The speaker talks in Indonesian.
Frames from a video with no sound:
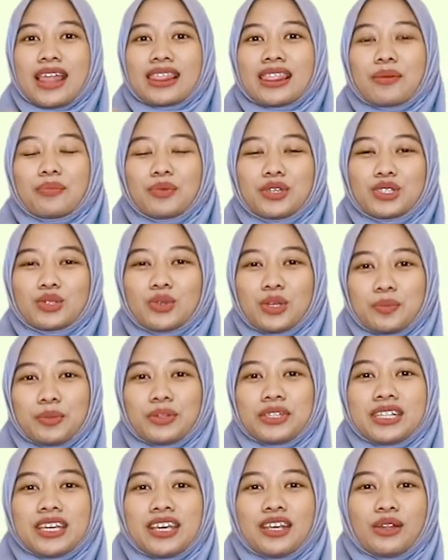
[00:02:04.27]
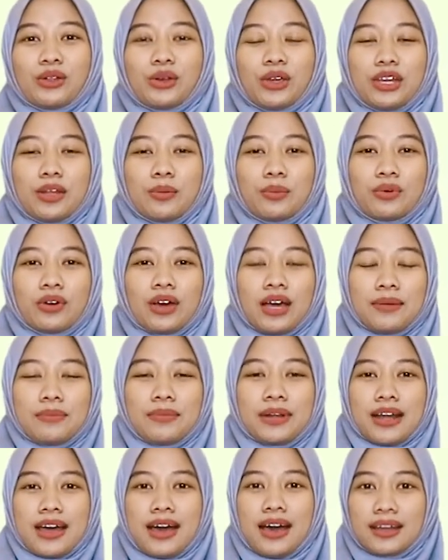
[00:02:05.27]
Tapi sweet potato ini
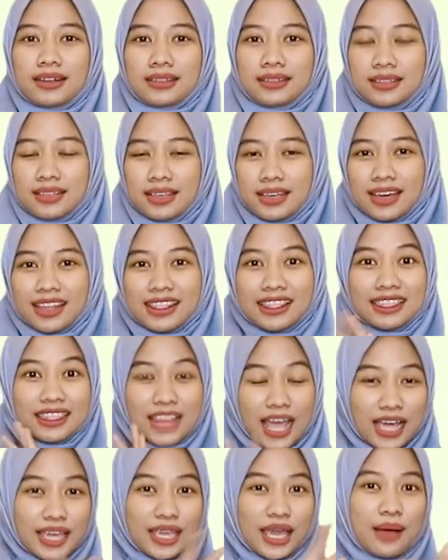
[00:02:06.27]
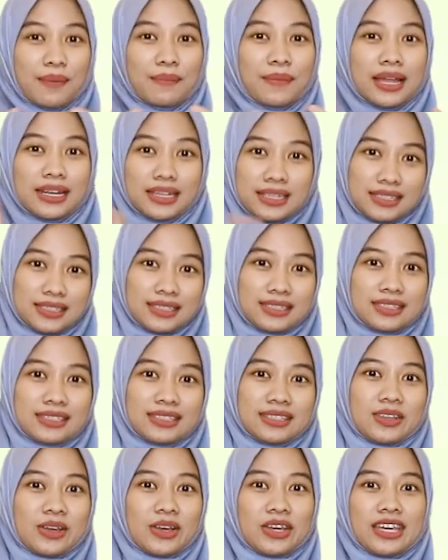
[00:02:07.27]
bukan berarti kentang yang
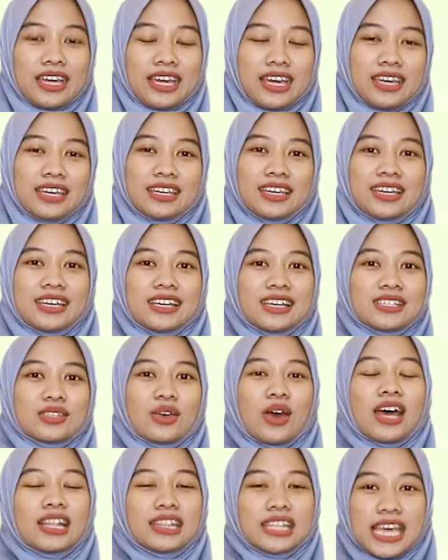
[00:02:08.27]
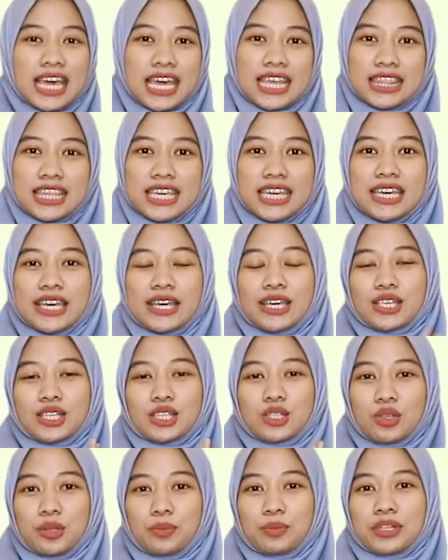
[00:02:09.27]
manis, oke? Okay? So, hati-hati,
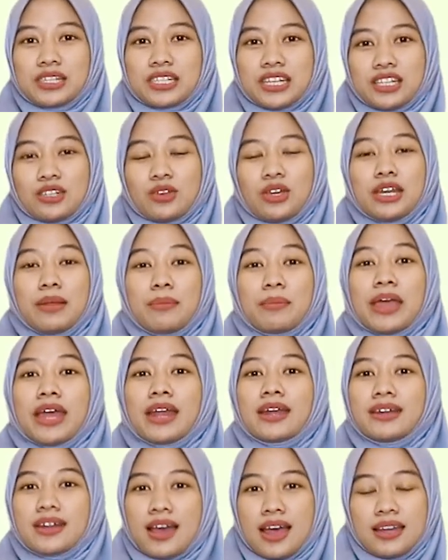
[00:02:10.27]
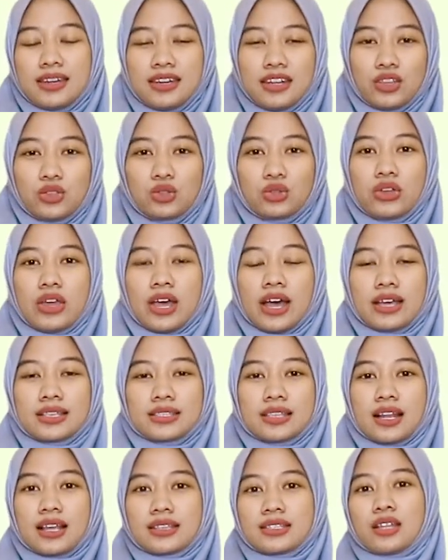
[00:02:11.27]
sweet potato ini beda. Dia
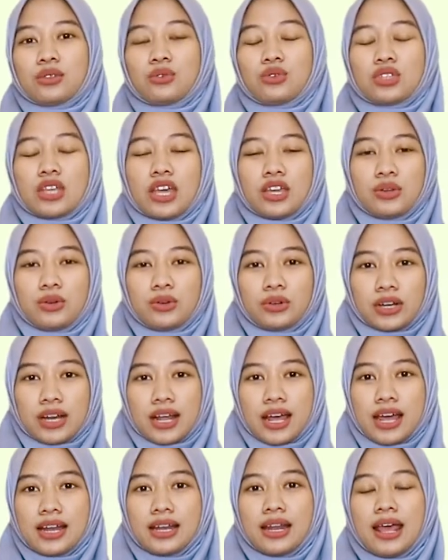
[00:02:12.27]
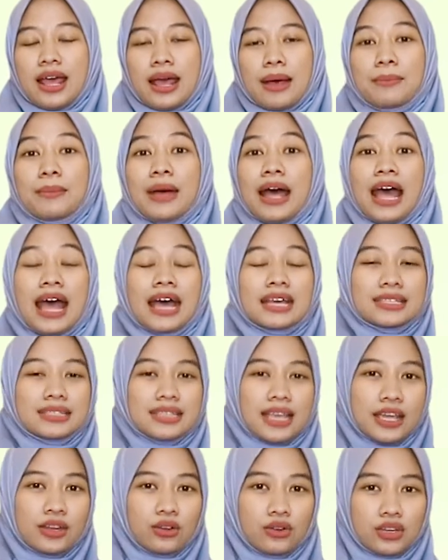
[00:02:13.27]
juga salah satu sayuran.
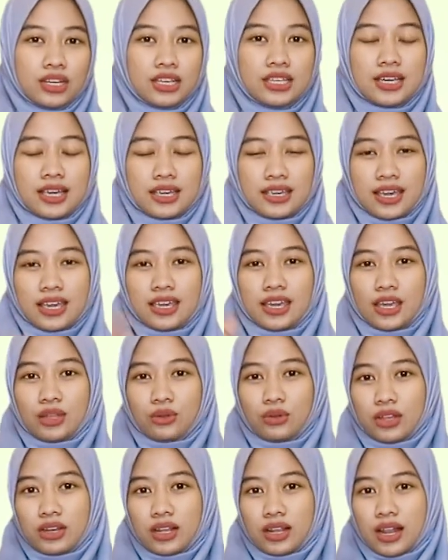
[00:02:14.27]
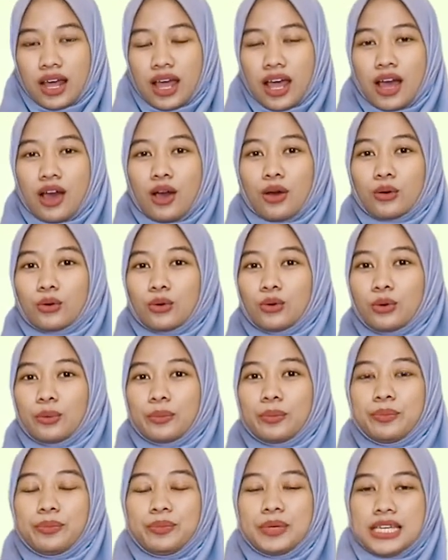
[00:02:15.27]
Bahasa Indonesianya yaitu adalah
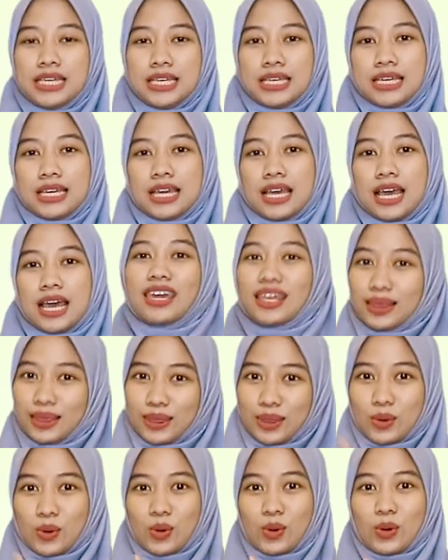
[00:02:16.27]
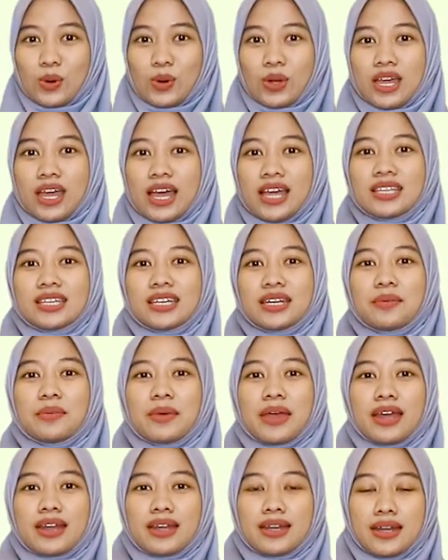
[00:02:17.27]
ubi. Itu ya, jadi
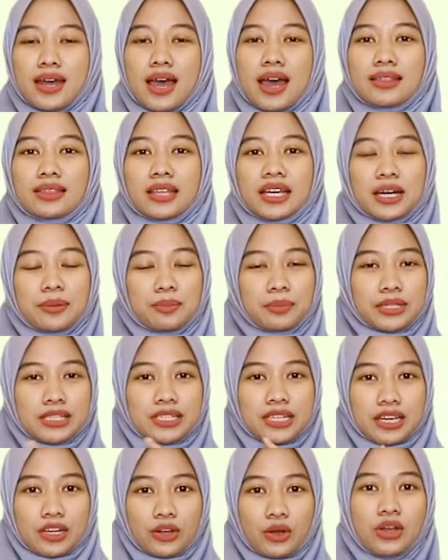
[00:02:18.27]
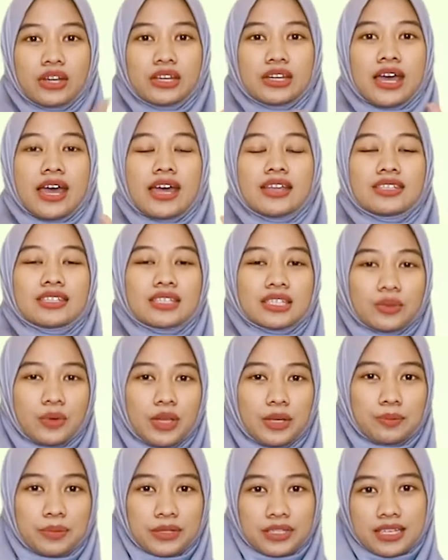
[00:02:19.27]
beda antara potato dan
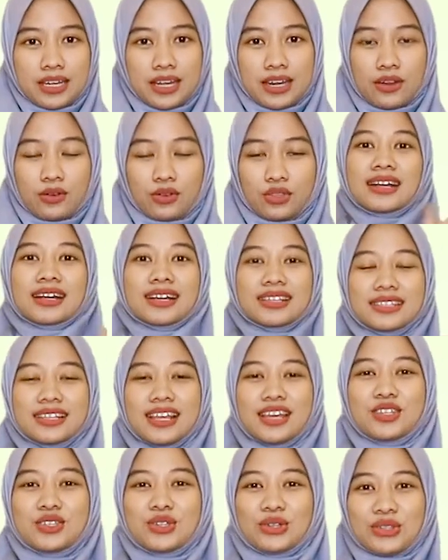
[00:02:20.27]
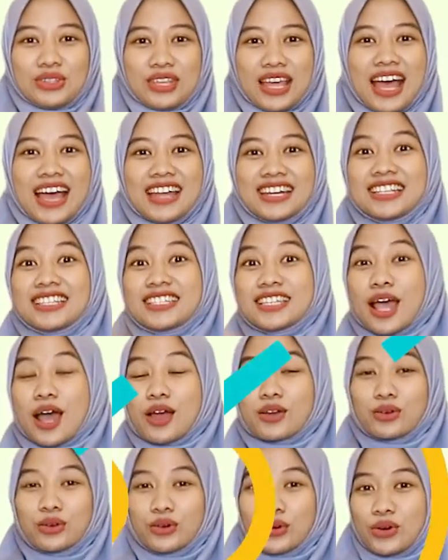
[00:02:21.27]
sweet potatoes. Nah, selanjutnya ada
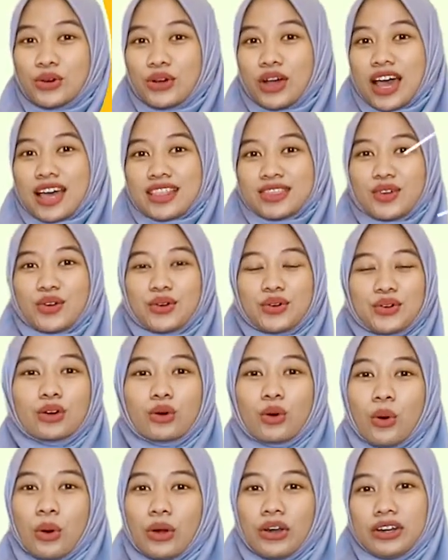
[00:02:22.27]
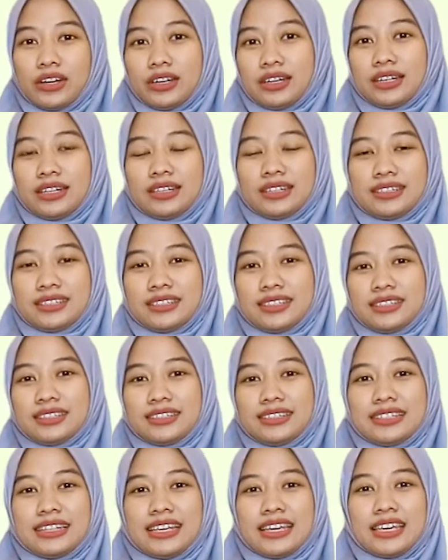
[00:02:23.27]
jagung atau corn.
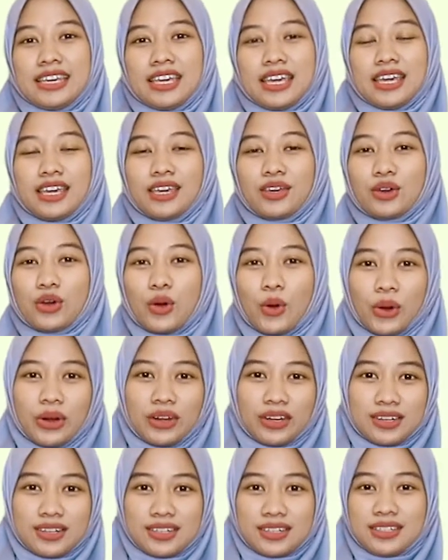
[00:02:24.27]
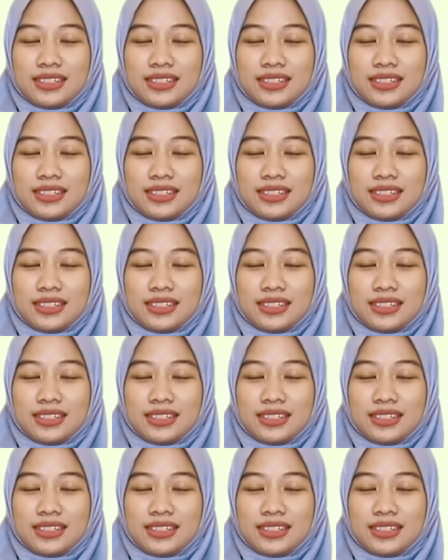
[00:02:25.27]
Oke, okay, corn.